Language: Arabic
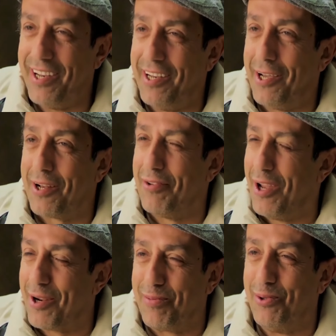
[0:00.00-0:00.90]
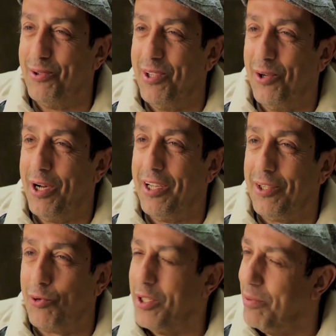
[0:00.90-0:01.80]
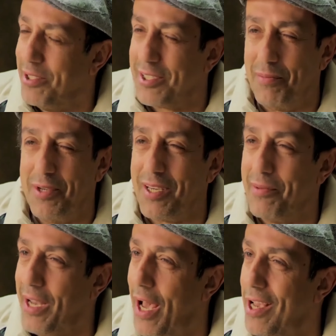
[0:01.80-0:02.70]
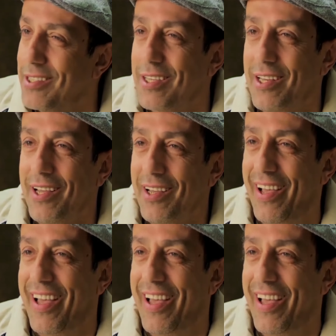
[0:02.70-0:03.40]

بقينا نعرف العربون دلوقتي كنا بنسميه زمان حسن